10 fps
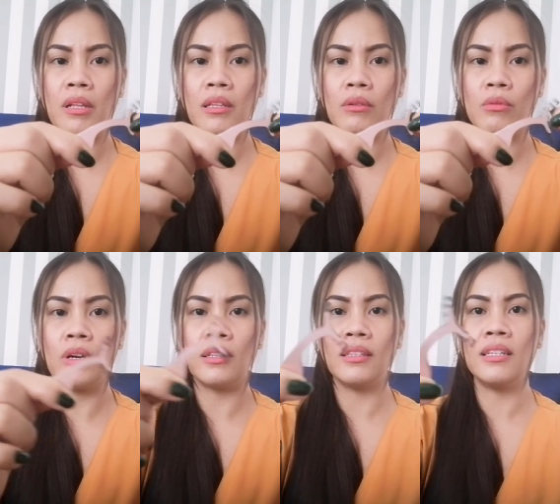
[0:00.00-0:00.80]
bandang
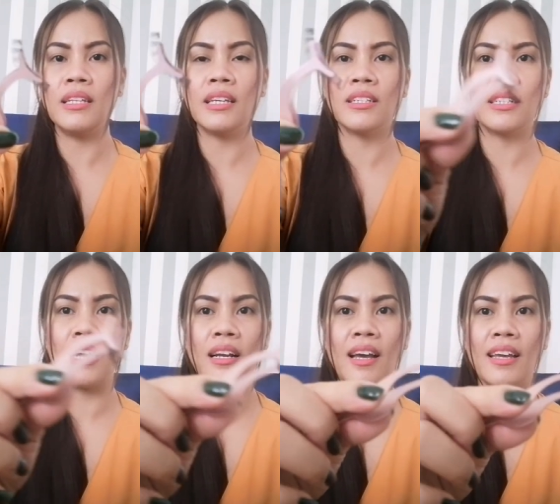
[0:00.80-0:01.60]
ugat, didikit
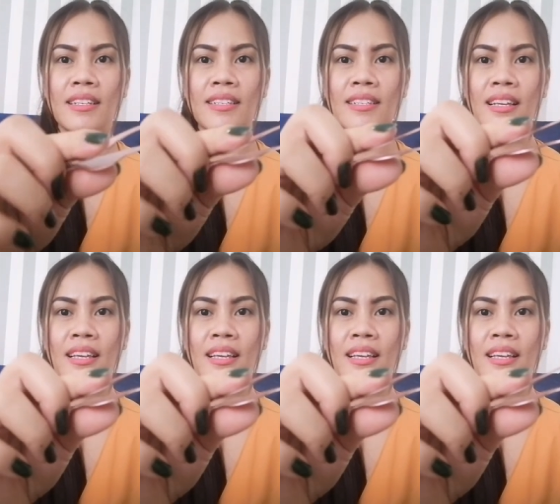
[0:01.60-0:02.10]
siya guys.